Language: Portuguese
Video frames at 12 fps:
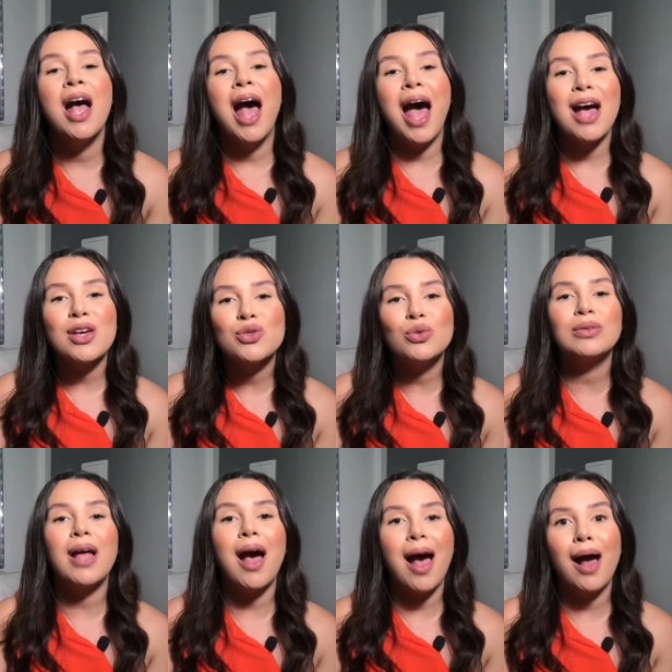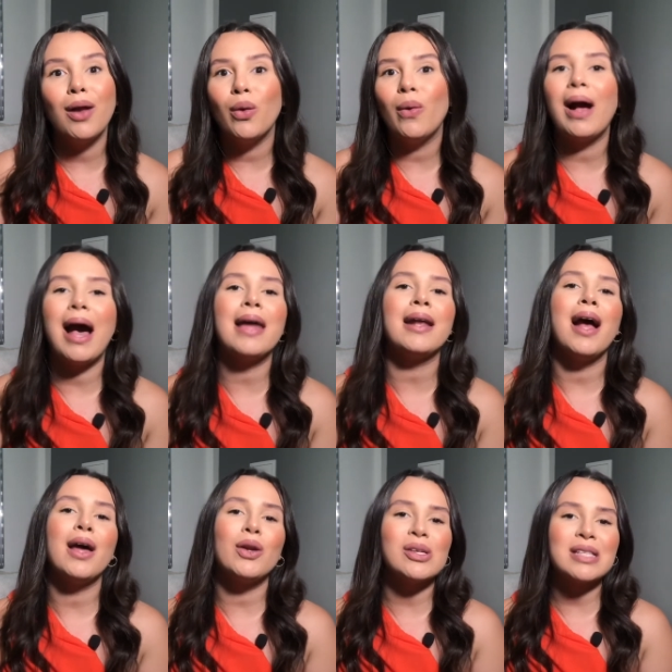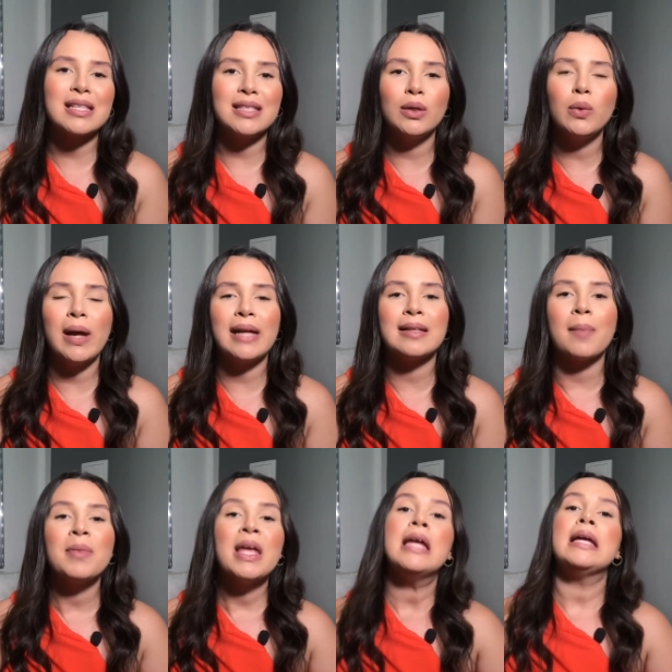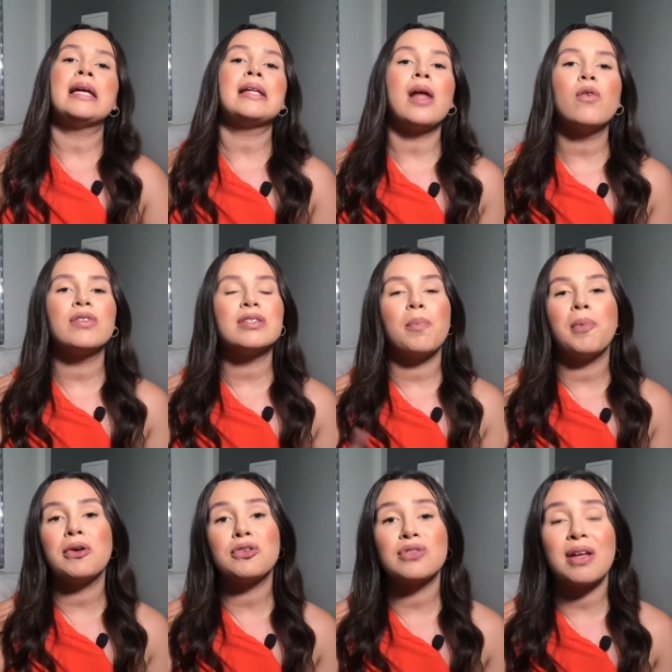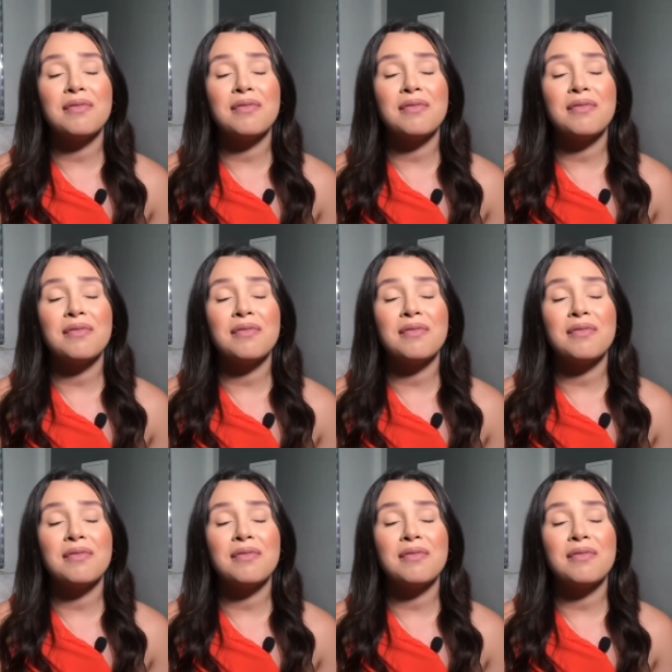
ajuda a alongar a nossa silhueta. Então você pode usar